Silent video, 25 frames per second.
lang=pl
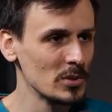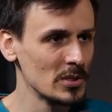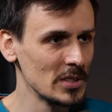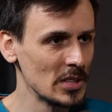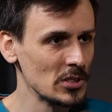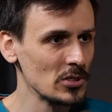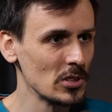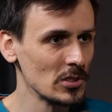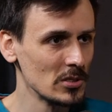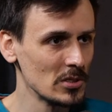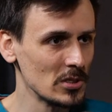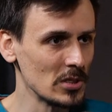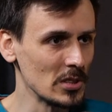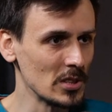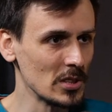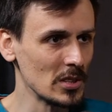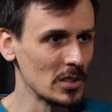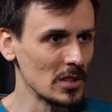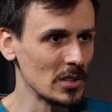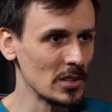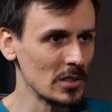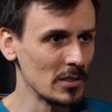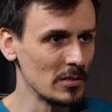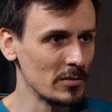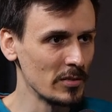znaczących
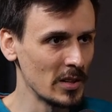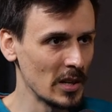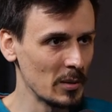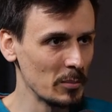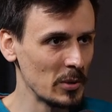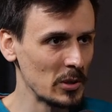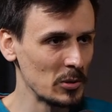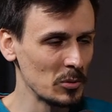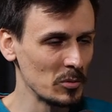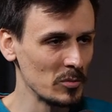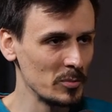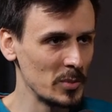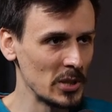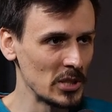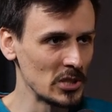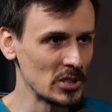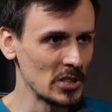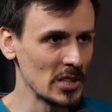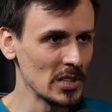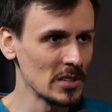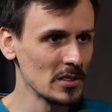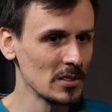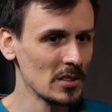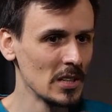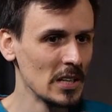y, fragmentów
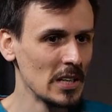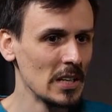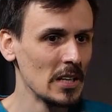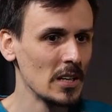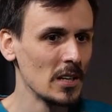Bieszczad,